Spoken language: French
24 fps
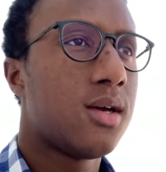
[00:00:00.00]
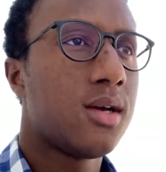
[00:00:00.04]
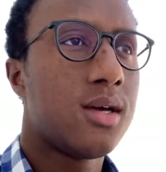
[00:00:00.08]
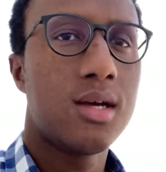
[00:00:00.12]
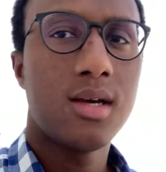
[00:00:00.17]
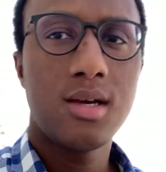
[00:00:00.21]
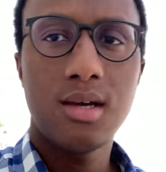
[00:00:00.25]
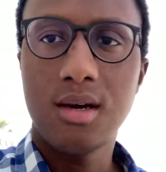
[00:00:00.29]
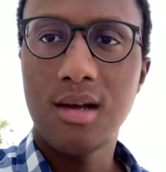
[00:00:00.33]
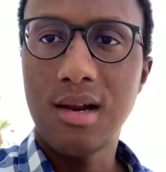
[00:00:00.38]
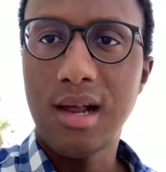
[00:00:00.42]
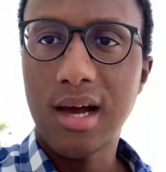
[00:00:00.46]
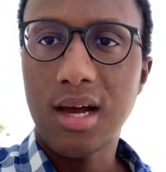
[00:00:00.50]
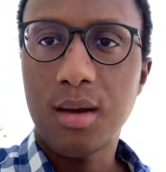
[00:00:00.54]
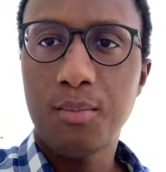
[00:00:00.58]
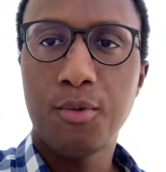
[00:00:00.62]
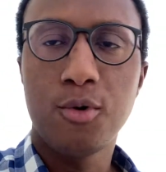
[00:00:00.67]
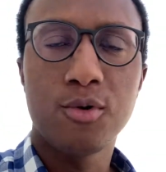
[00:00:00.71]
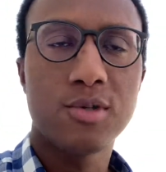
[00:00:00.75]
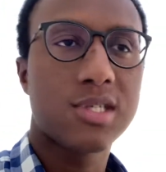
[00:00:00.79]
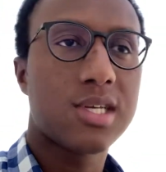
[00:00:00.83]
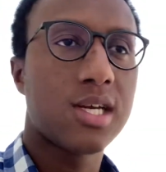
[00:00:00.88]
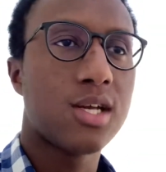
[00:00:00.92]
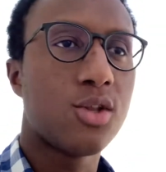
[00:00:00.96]
Et la
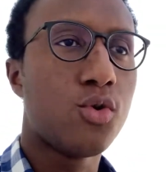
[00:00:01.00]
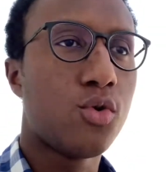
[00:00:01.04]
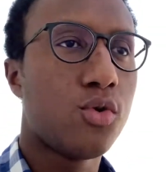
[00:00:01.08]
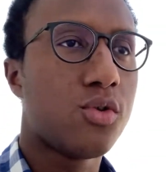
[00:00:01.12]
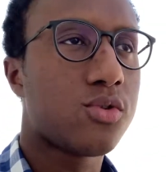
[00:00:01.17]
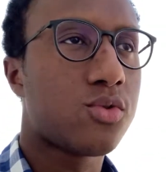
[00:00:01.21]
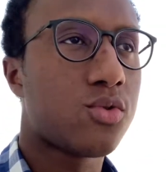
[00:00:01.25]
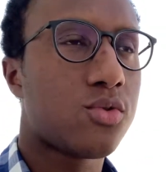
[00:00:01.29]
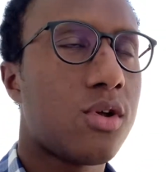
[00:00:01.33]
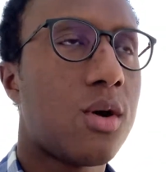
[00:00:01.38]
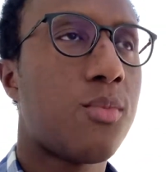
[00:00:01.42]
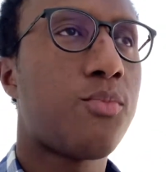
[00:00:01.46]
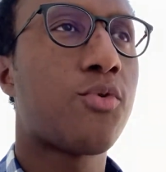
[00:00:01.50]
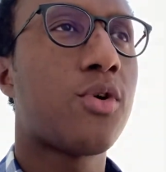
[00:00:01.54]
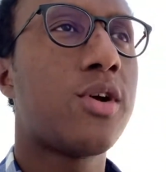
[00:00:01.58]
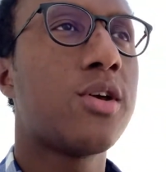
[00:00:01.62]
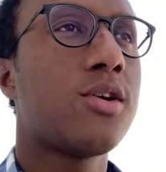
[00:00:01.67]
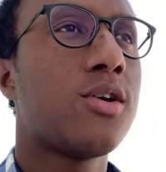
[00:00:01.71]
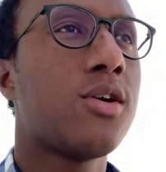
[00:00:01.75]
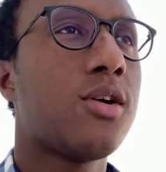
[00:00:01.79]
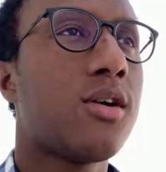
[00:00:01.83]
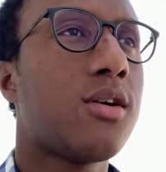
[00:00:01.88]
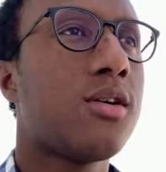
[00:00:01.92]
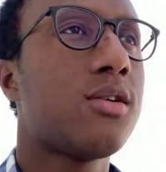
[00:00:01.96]
réponse est non, ton
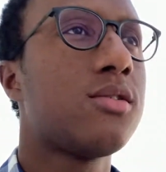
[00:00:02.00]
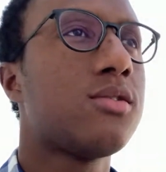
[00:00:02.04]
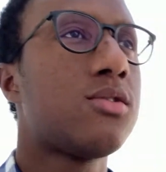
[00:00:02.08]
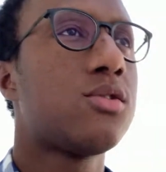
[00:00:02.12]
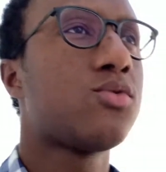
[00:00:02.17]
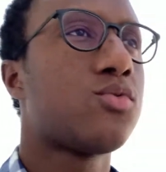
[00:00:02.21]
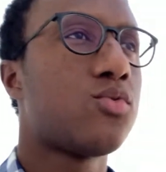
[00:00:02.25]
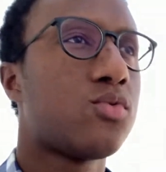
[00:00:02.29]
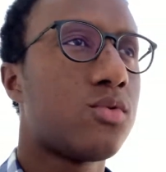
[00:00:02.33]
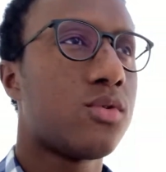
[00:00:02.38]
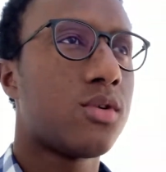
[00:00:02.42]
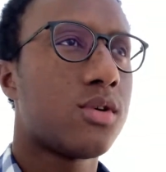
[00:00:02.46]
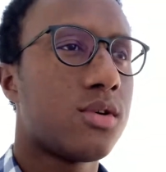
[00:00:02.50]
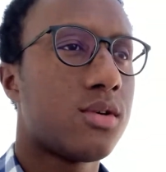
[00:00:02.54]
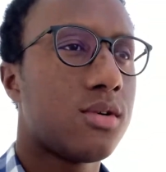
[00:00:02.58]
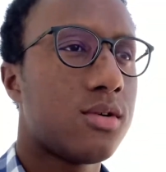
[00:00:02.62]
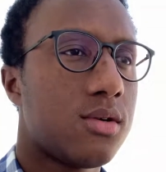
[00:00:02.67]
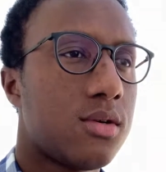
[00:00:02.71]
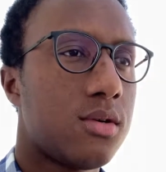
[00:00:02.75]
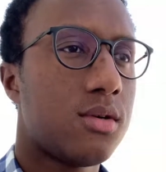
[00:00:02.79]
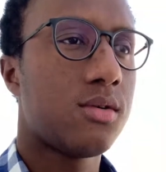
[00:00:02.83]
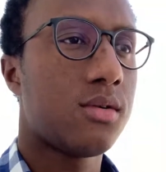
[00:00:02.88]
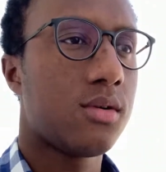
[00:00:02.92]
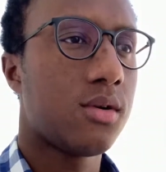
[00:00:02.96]
employeur, ton
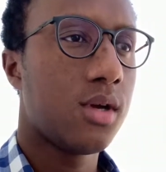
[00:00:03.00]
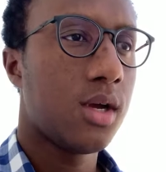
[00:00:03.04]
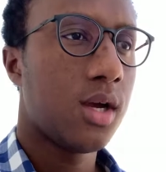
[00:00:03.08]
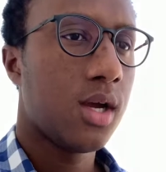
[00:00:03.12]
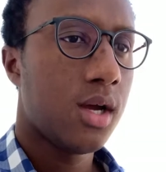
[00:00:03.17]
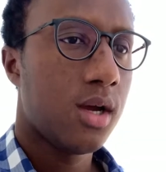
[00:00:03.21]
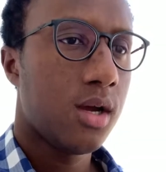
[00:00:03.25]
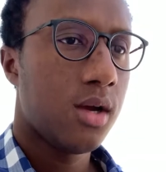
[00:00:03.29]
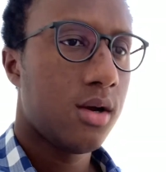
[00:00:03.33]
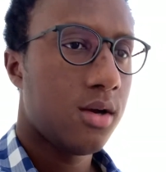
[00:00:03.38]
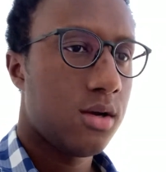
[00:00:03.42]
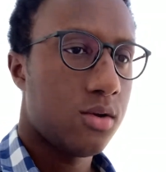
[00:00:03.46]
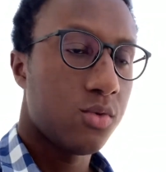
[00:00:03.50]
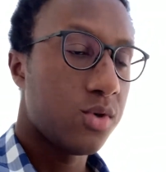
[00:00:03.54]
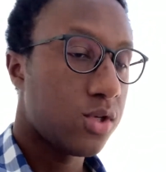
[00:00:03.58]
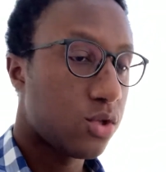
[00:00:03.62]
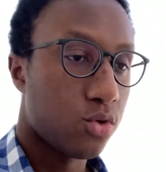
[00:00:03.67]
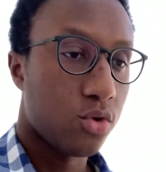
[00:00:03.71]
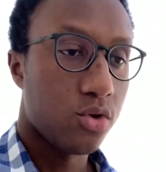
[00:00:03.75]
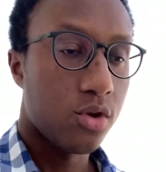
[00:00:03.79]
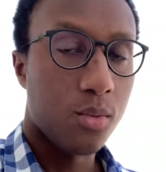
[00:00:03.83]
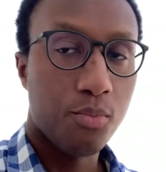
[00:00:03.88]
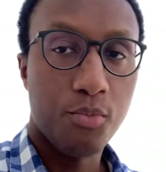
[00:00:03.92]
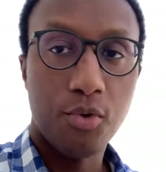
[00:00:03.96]
oui,
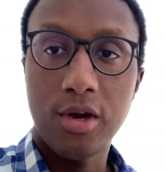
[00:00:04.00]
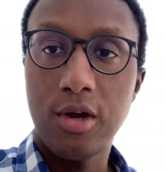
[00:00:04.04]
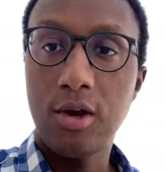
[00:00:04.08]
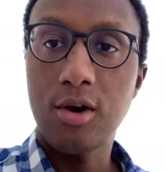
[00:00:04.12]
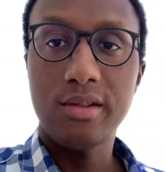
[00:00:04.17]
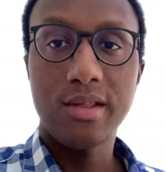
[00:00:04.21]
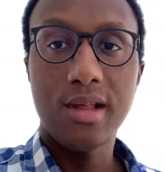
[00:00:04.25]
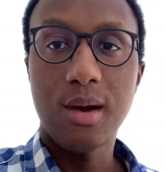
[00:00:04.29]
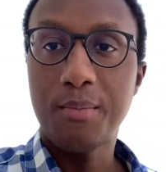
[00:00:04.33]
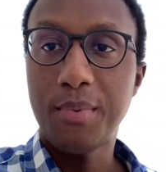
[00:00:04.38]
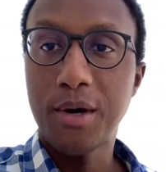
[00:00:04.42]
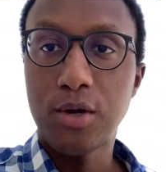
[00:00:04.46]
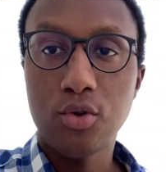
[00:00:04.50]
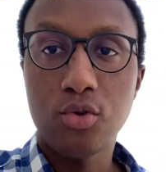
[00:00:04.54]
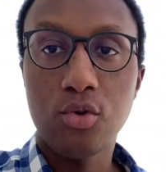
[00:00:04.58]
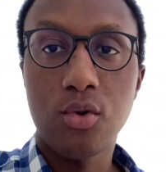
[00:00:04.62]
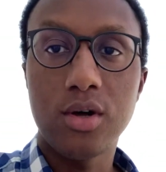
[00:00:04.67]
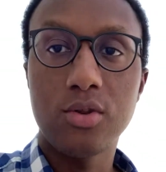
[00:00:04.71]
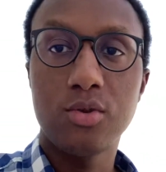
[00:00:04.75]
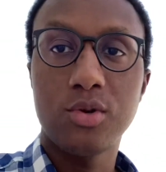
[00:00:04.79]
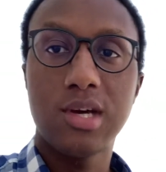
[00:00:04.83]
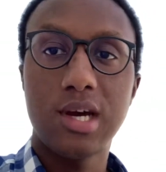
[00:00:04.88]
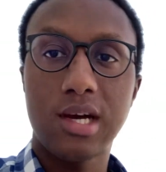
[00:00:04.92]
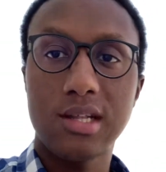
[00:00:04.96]
ton employeur n'a pas le
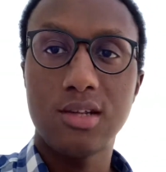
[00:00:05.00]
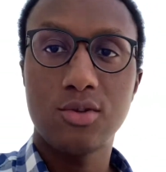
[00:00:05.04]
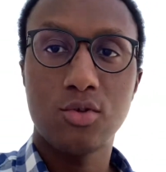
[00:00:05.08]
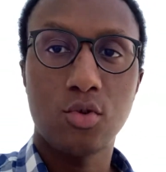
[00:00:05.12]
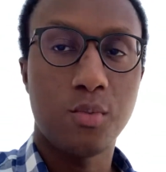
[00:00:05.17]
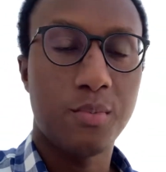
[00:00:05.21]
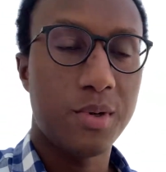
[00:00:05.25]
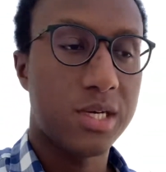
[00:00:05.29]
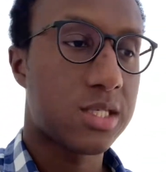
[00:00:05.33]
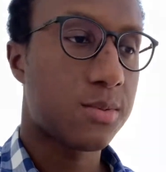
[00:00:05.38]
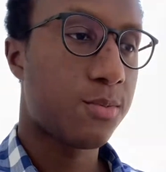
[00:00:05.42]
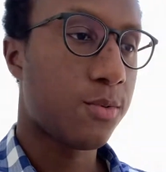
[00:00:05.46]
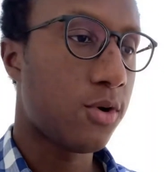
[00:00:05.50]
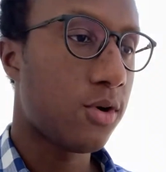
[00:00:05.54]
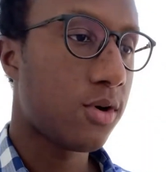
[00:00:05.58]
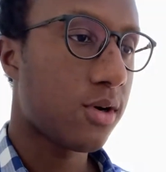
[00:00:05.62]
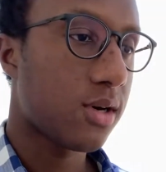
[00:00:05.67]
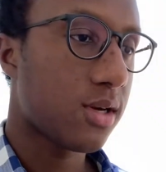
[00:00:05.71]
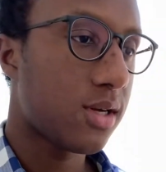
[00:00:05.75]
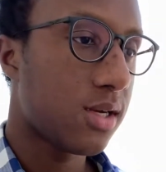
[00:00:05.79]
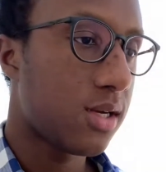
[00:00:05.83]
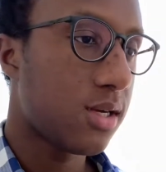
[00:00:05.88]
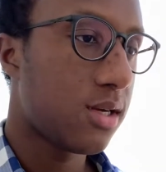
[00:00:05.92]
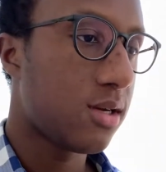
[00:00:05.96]
droit de garder ton
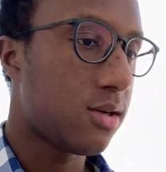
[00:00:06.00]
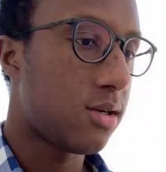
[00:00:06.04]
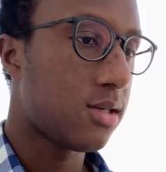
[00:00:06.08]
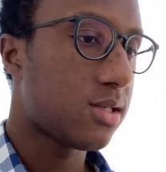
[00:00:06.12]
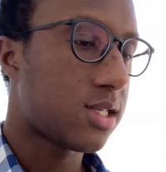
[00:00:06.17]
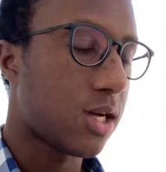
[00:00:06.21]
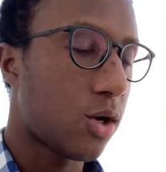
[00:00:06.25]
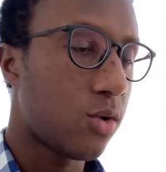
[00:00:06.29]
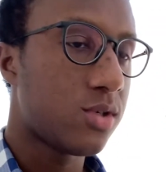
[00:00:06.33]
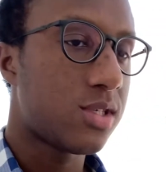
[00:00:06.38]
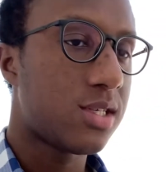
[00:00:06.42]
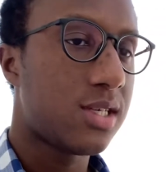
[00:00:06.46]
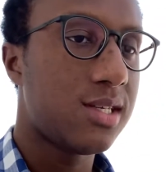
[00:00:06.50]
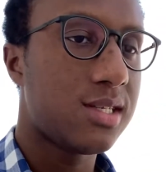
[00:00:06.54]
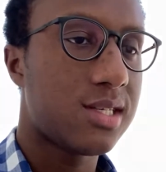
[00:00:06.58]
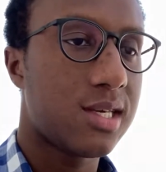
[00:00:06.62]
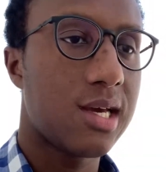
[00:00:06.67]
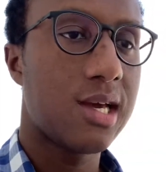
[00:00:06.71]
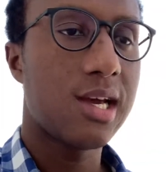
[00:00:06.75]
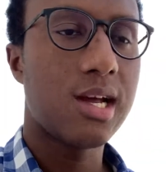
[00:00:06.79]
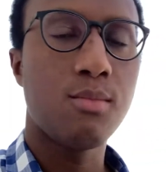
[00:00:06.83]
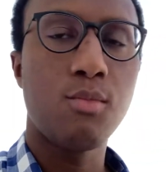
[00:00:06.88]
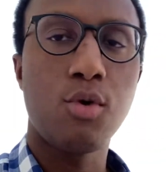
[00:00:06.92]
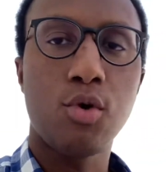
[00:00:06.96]
passeport et ça aussi
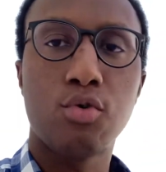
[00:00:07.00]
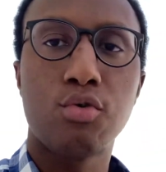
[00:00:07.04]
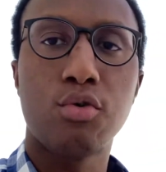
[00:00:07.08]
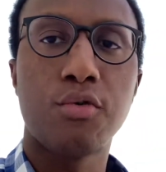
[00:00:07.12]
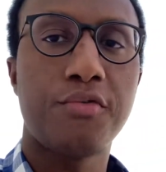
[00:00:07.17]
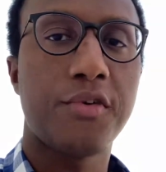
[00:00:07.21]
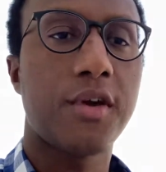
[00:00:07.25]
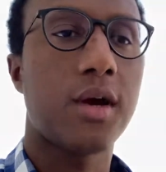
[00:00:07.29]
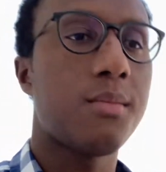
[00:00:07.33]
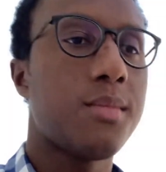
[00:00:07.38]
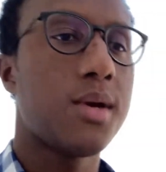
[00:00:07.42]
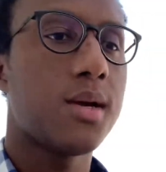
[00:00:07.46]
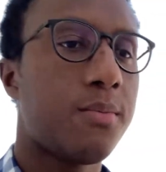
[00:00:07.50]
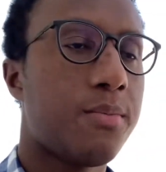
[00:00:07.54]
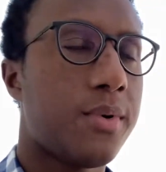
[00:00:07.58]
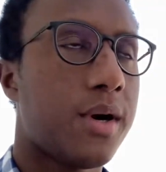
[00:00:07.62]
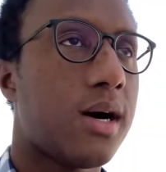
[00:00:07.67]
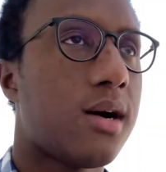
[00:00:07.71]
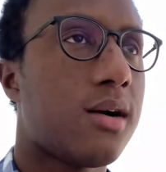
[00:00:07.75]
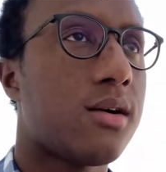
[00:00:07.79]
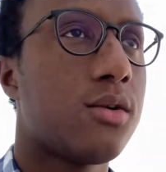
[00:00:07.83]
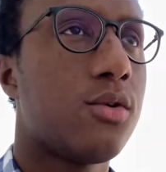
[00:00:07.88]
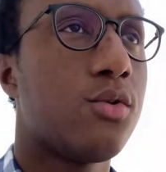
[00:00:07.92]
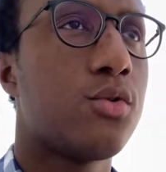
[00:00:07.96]
c'est également confirmé
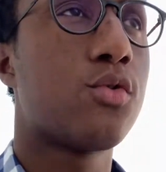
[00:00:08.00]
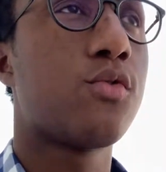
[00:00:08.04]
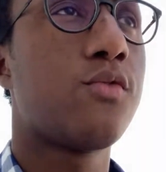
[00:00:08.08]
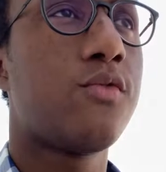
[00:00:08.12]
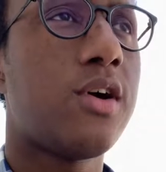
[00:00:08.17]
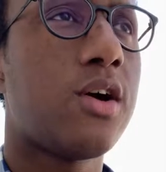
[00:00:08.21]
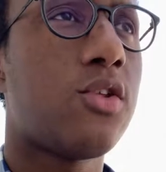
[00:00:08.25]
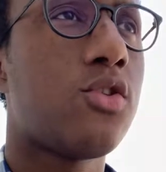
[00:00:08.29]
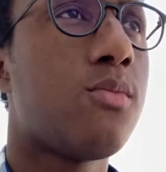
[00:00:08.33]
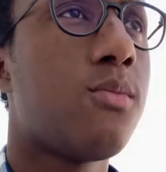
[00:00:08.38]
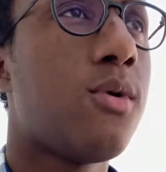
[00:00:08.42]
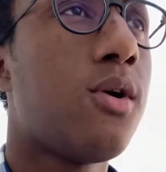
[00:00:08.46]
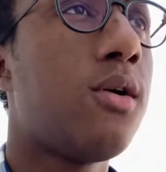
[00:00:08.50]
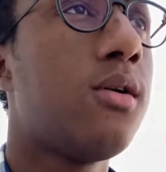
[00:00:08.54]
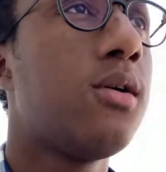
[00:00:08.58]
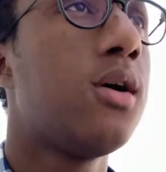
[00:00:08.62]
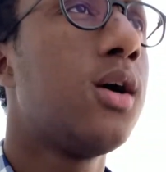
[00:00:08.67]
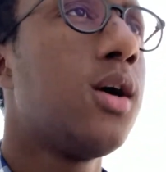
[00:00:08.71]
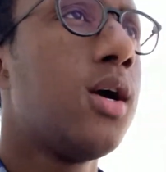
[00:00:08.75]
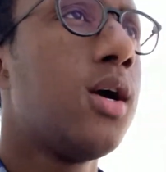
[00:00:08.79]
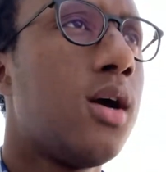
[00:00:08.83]
par le gouvernement.